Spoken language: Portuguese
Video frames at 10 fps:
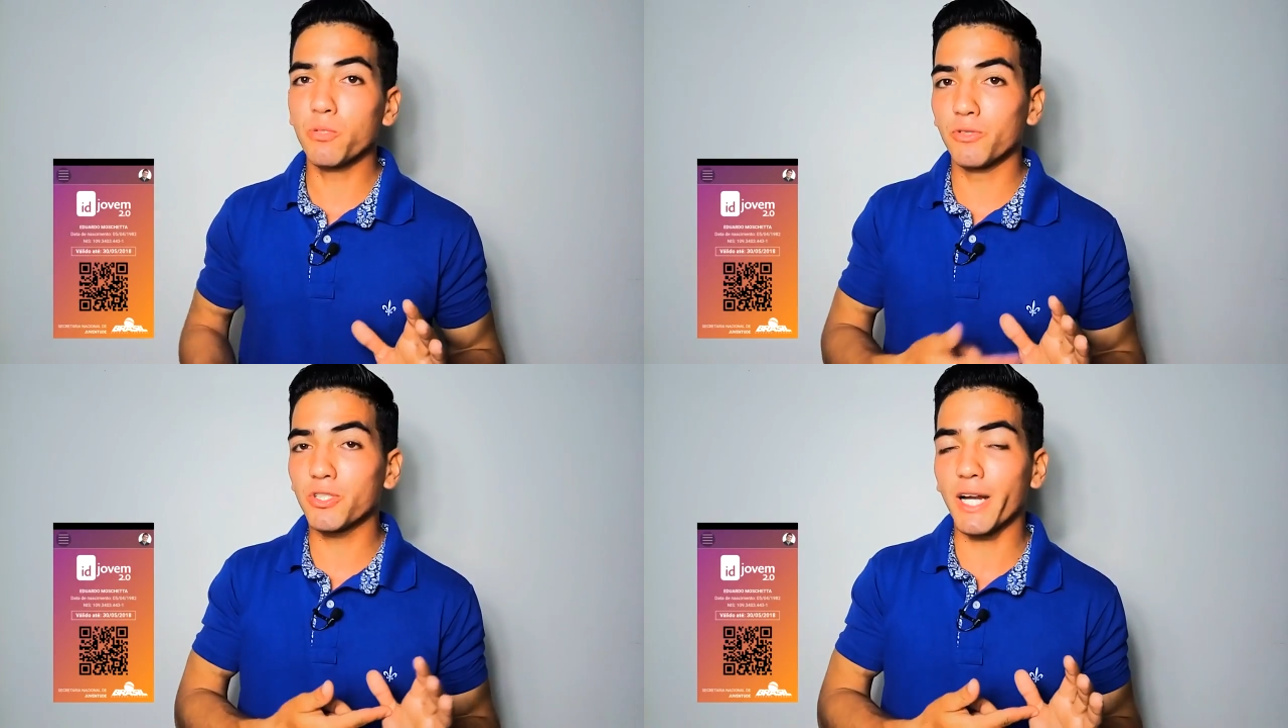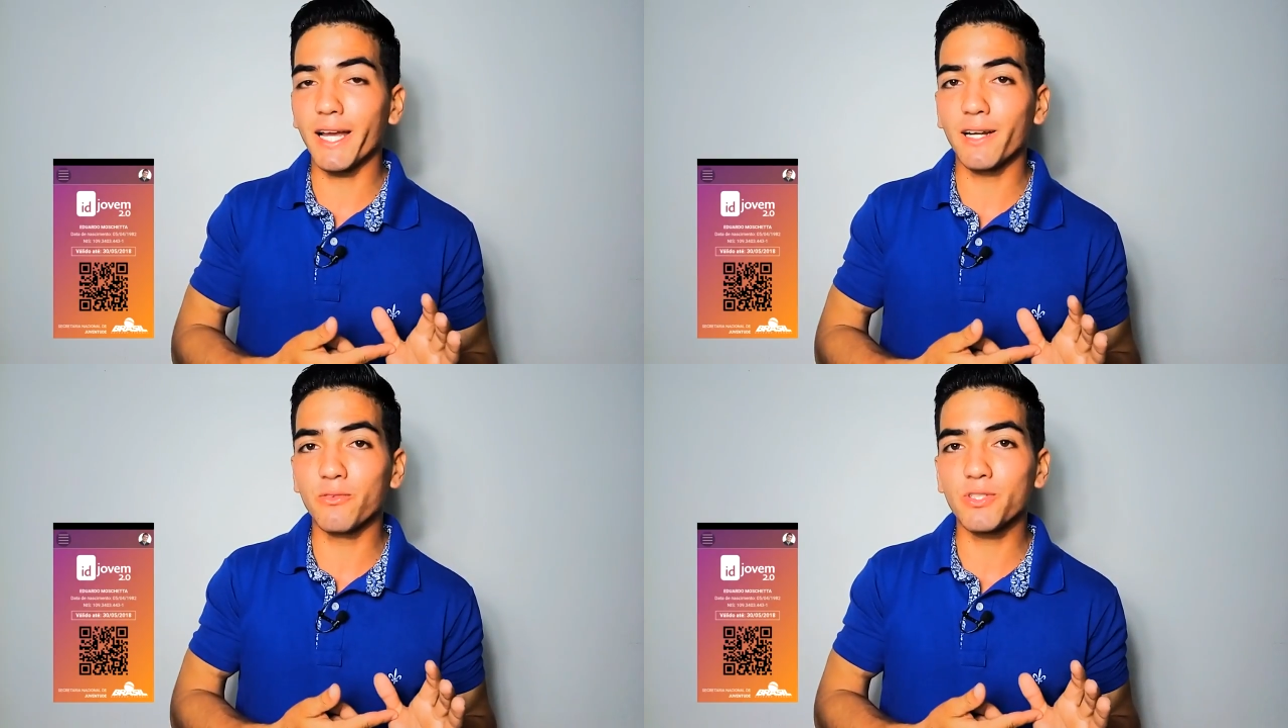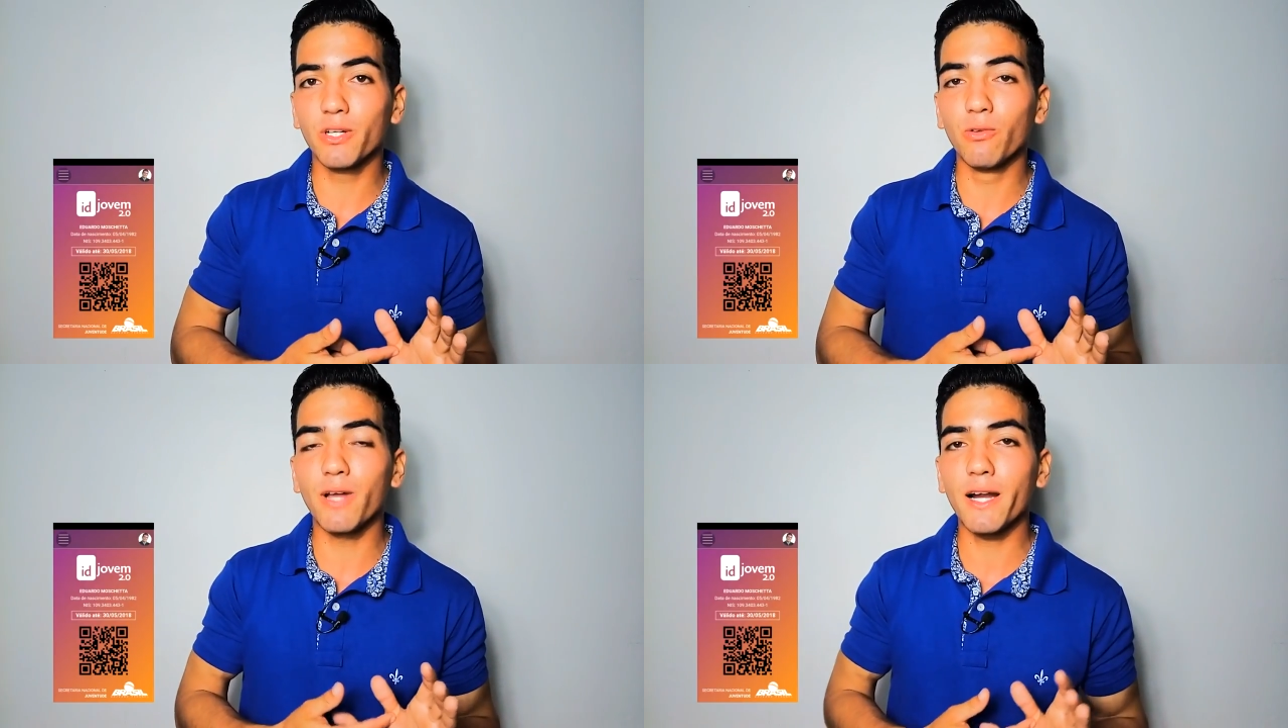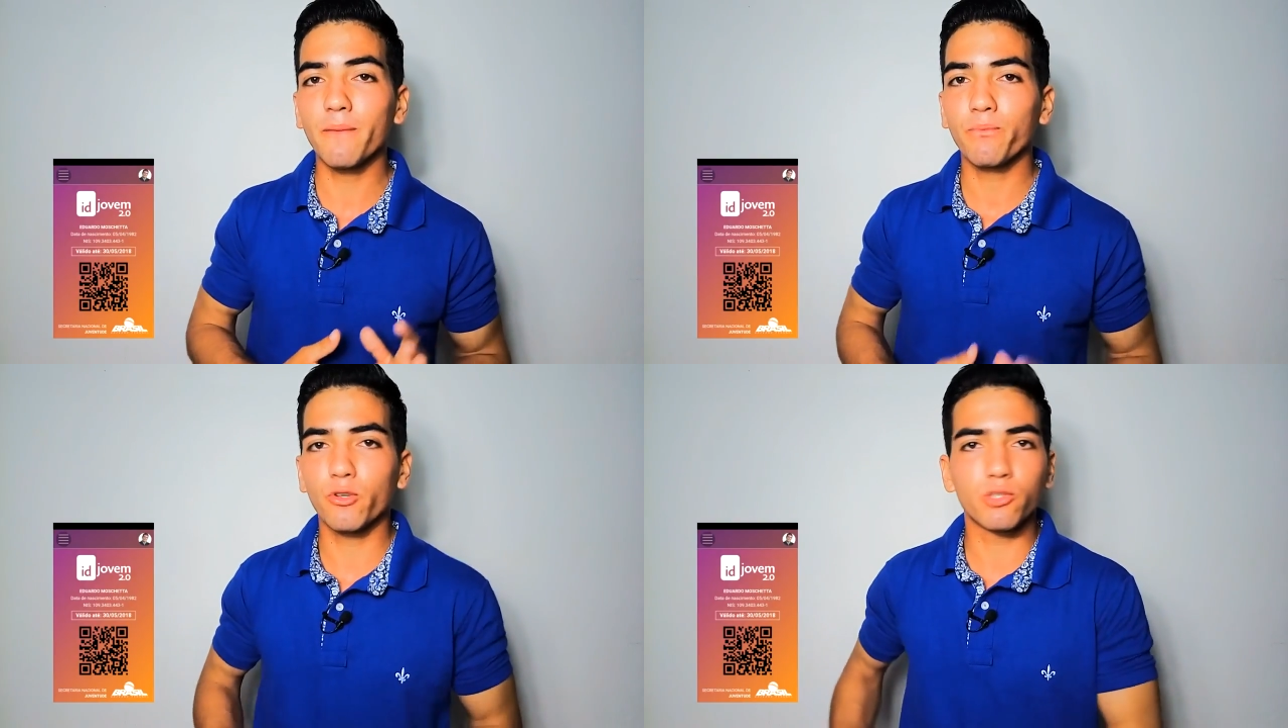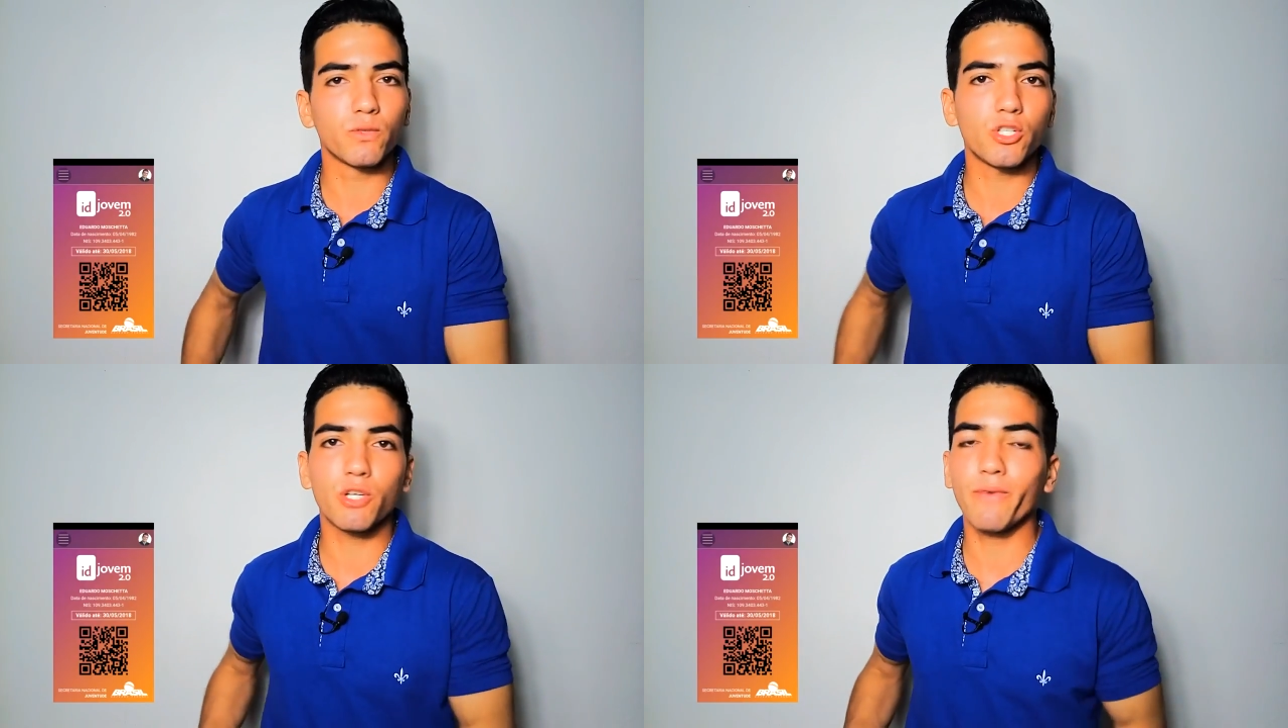Pode mostrar ela no celular, ou
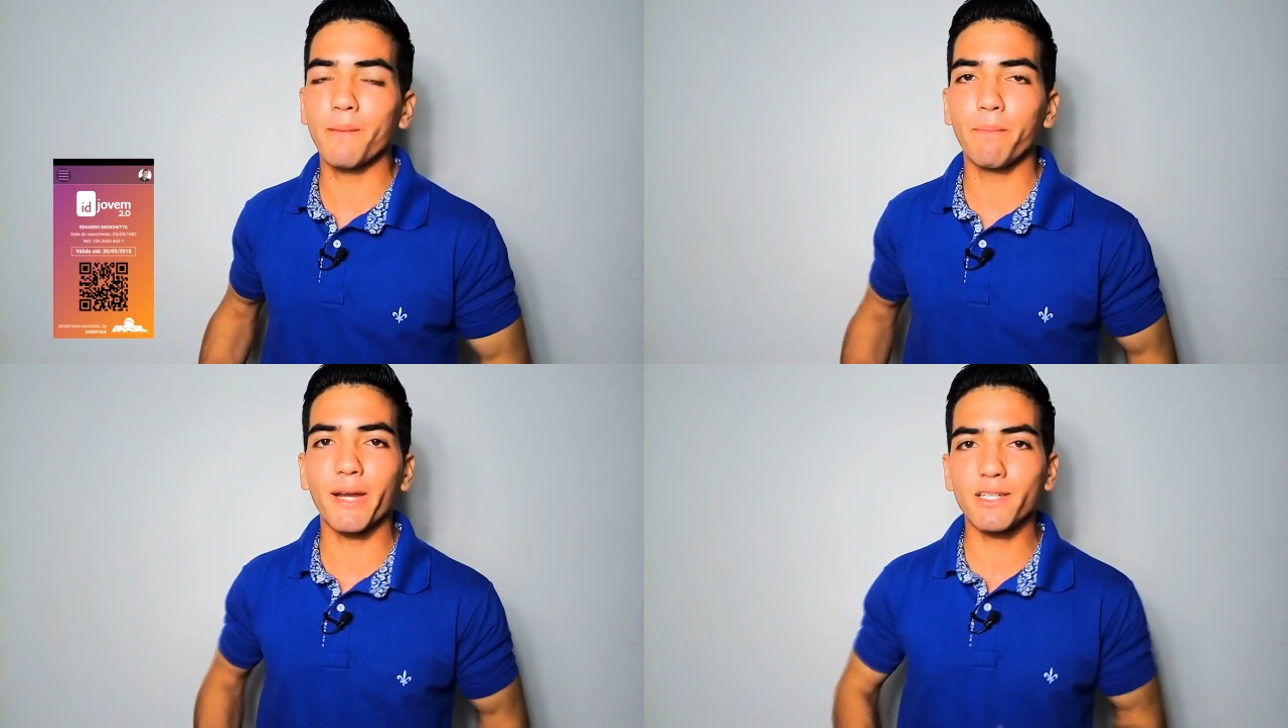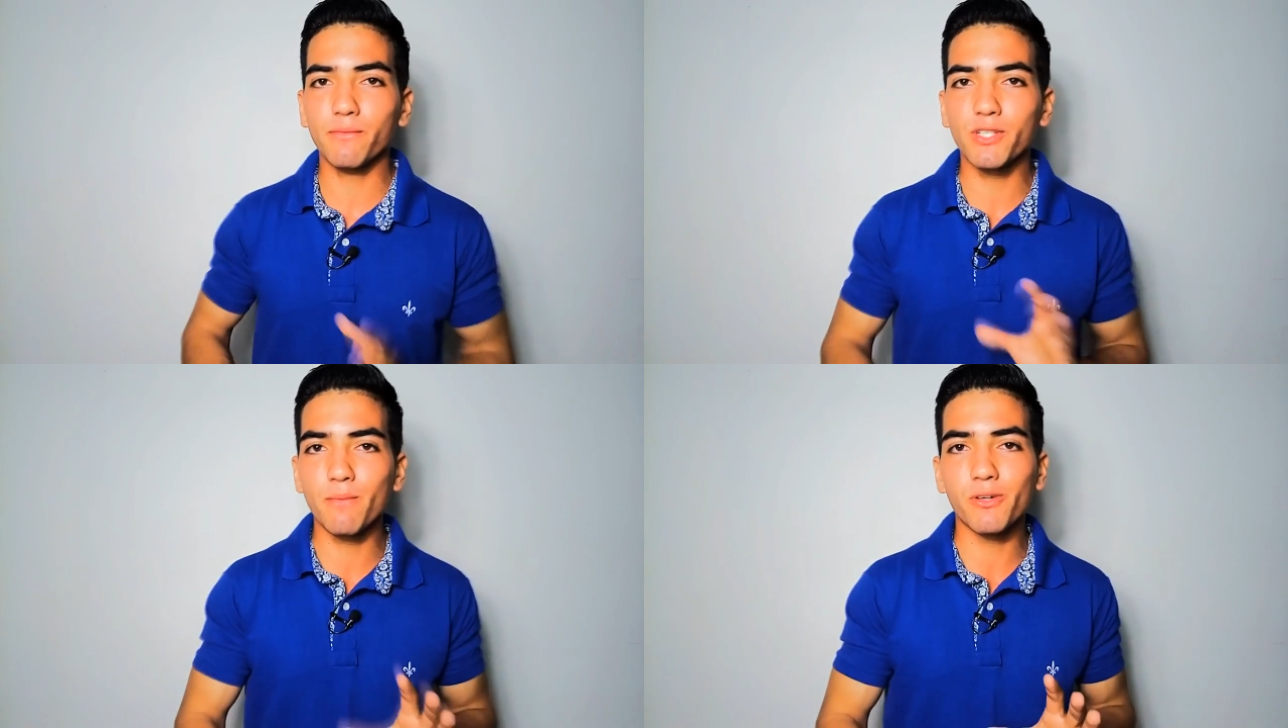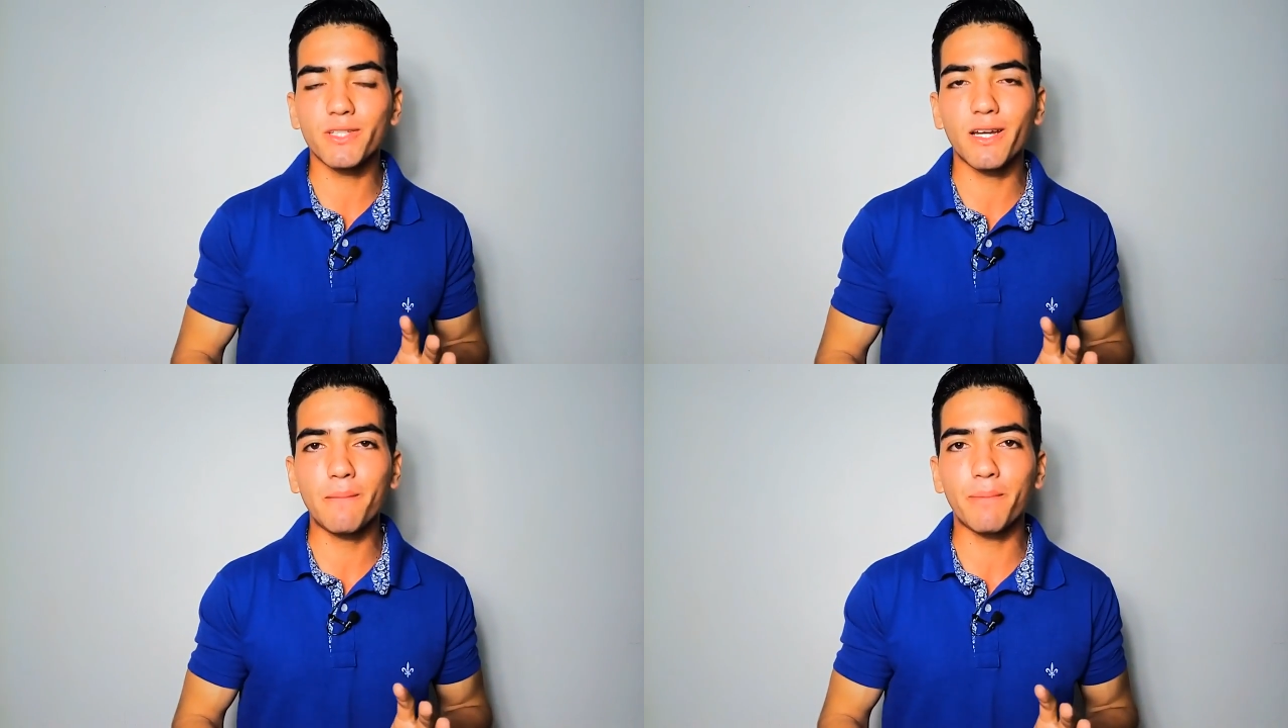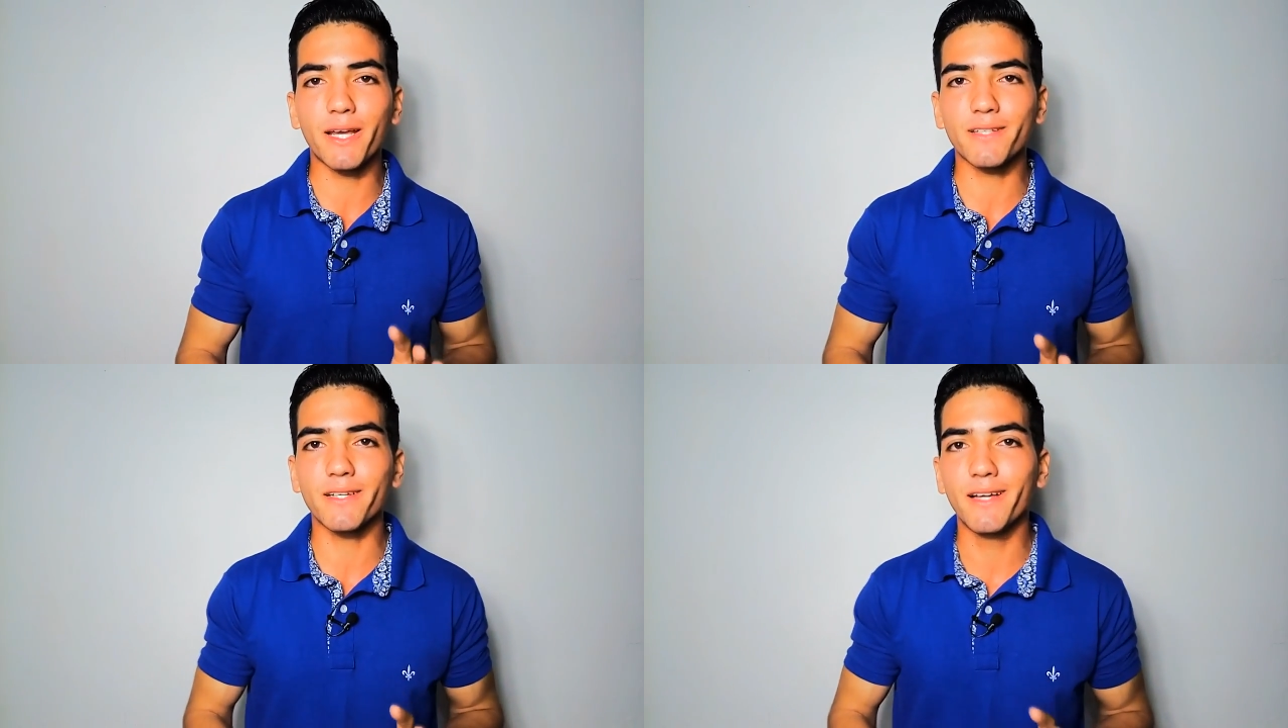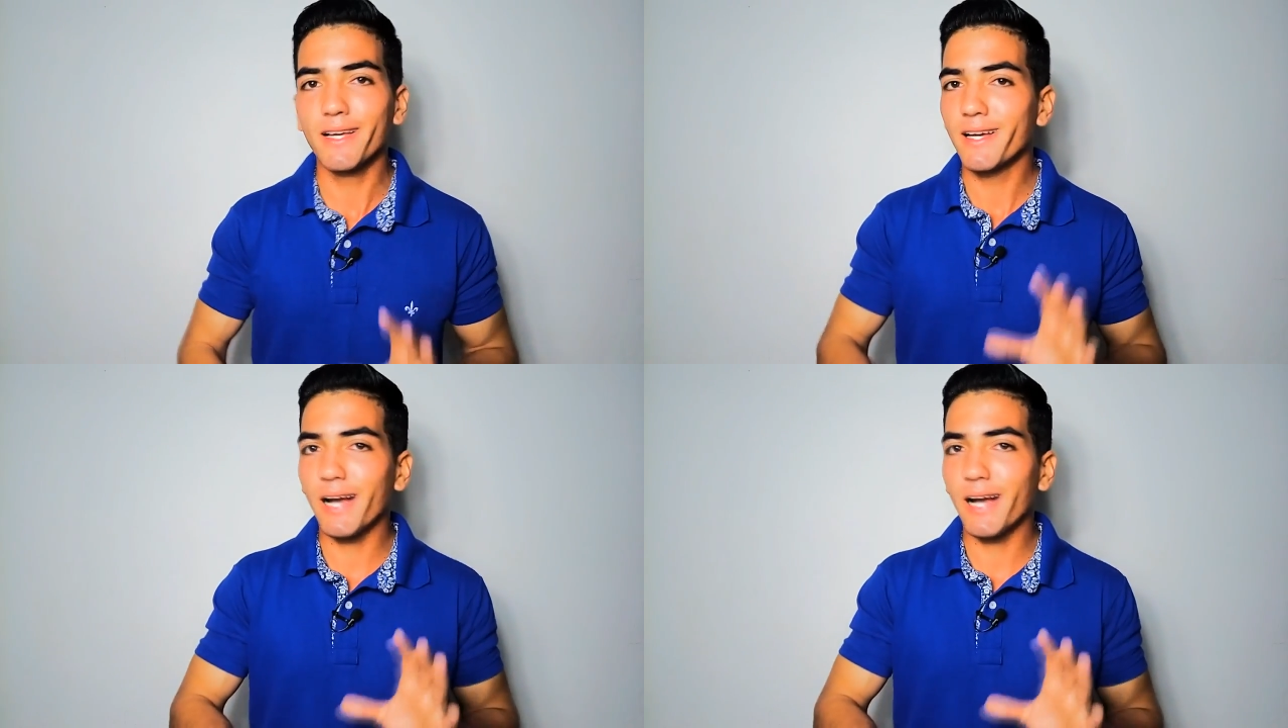se você tiver impressa, você mostra ela impressa.